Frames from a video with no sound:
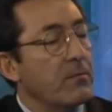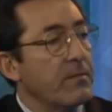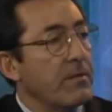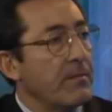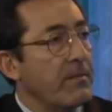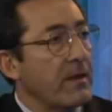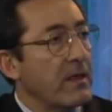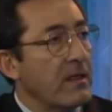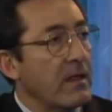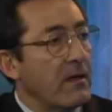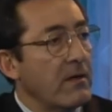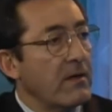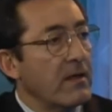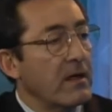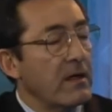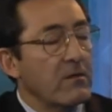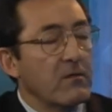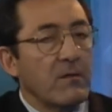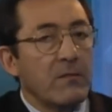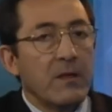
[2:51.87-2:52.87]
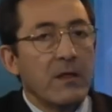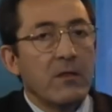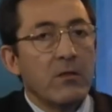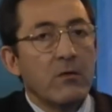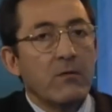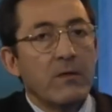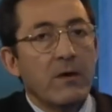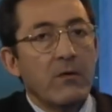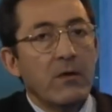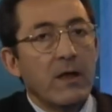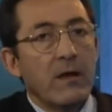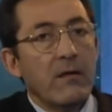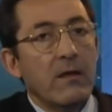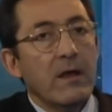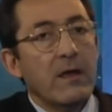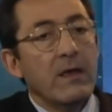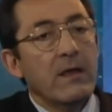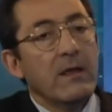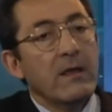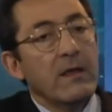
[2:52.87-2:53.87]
perspectivas de crecimiento favorables